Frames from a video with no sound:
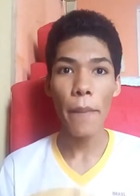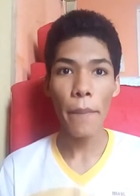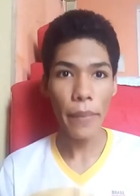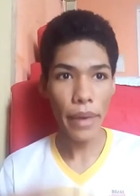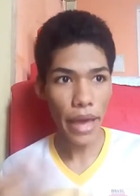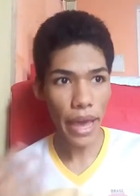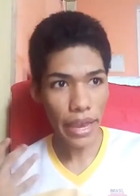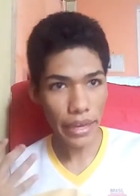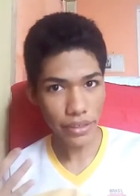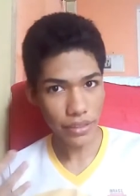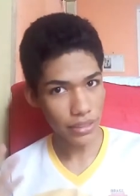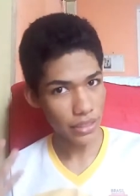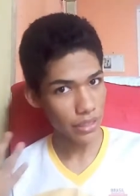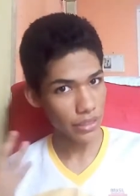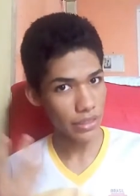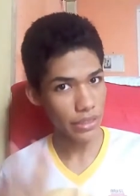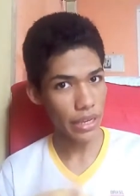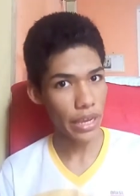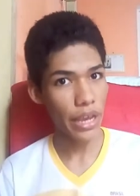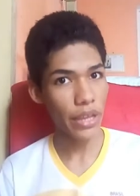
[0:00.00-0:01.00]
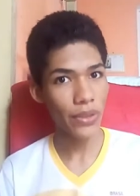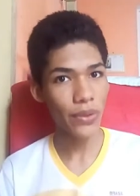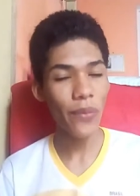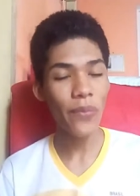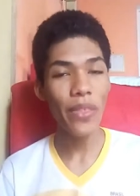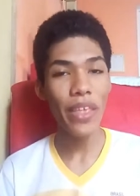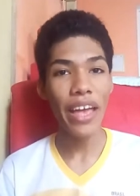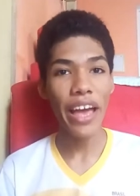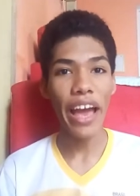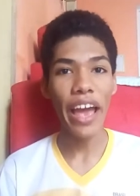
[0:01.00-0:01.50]
Mas, tá
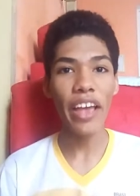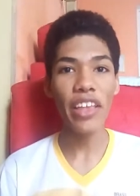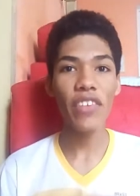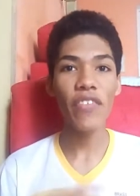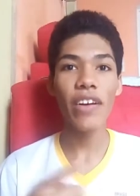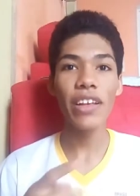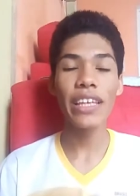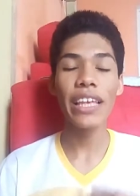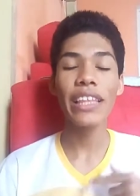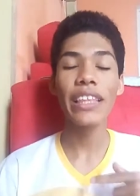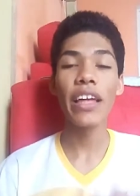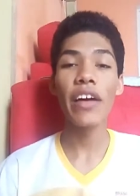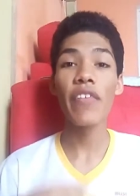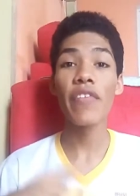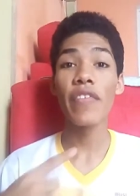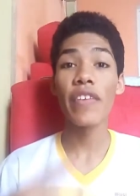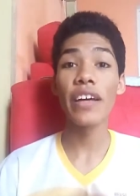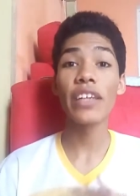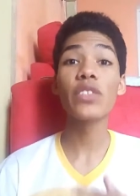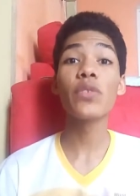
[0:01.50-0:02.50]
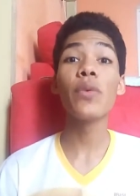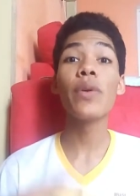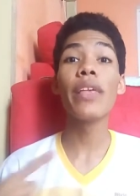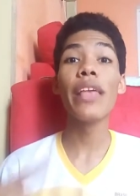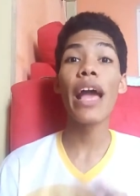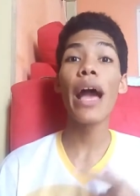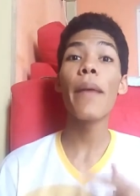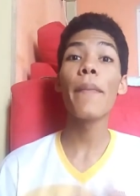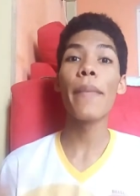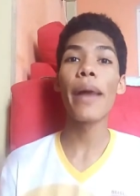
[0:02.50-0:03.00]
certo? A gente vai tentar
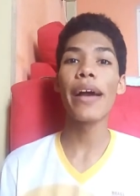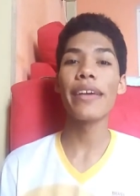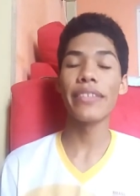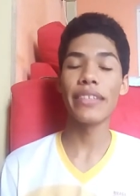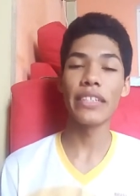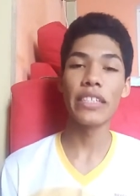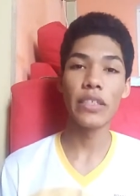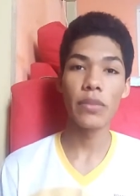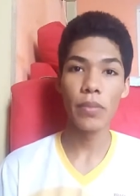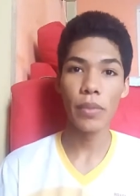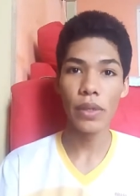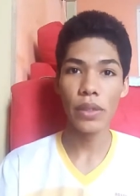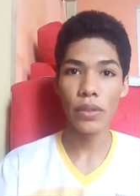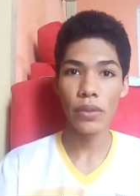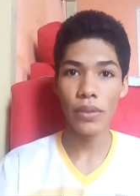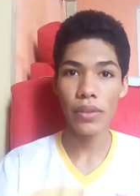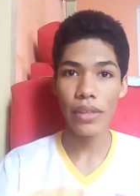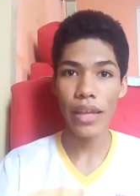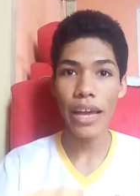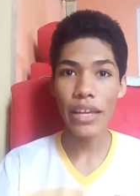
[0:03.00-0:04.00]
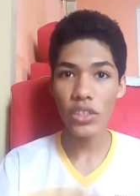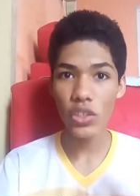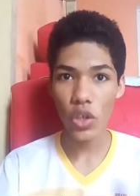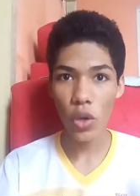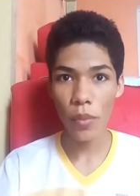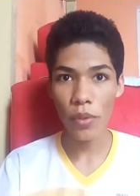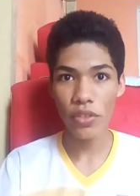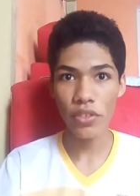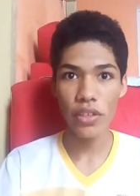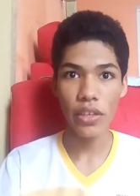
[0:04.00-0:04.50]
vasculhar mais a respeito das
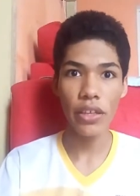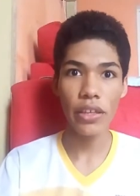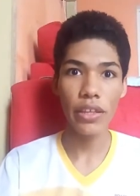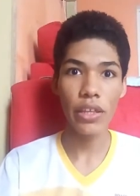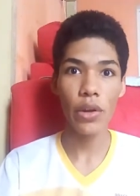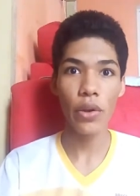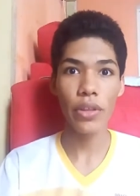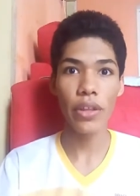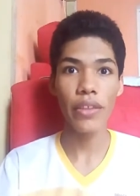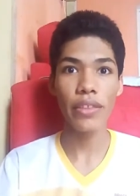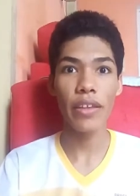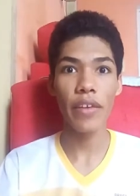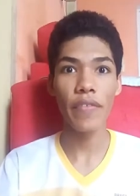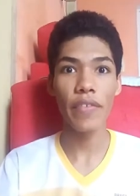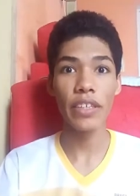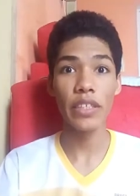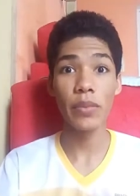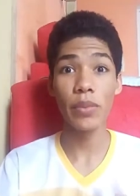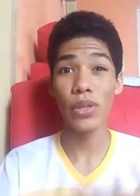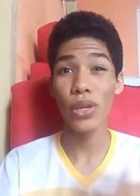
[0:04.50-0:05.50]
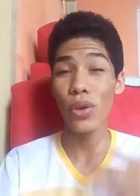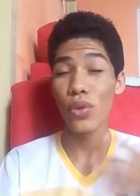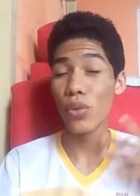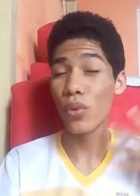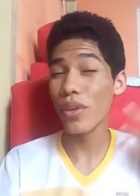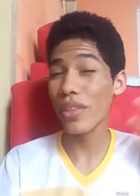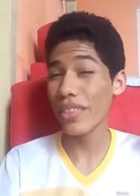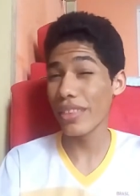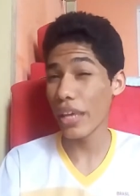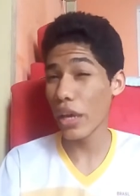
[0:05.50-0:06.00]
obras de, de Leonardo da Vinci, porque eu
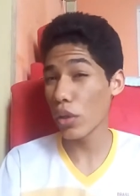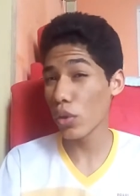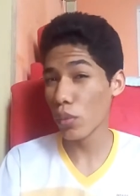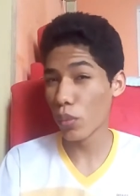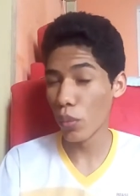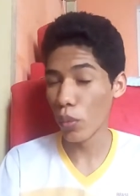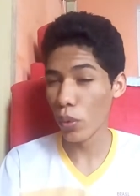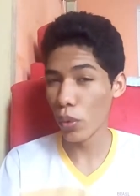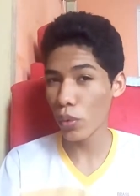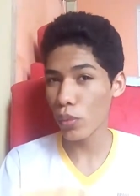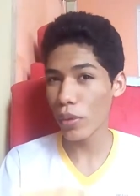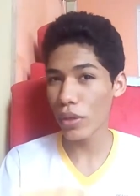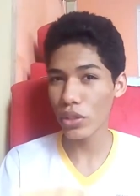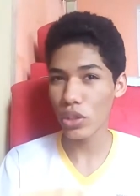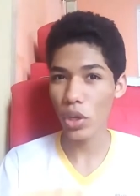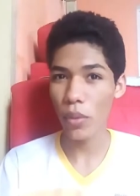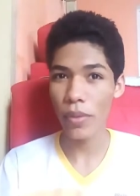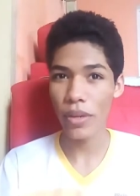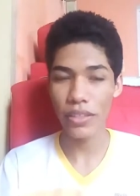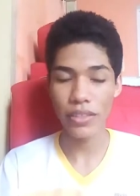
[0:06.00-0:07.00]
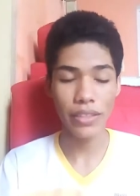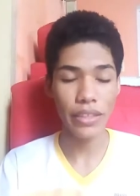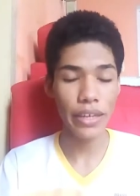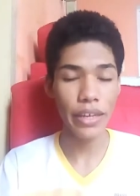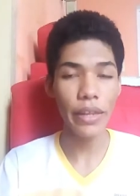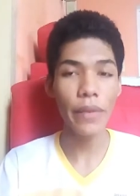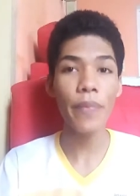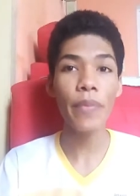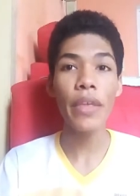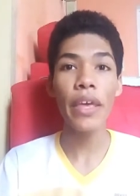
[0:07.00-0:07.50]
não entendo muito as obras
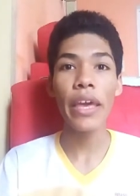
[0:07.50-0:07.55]
dele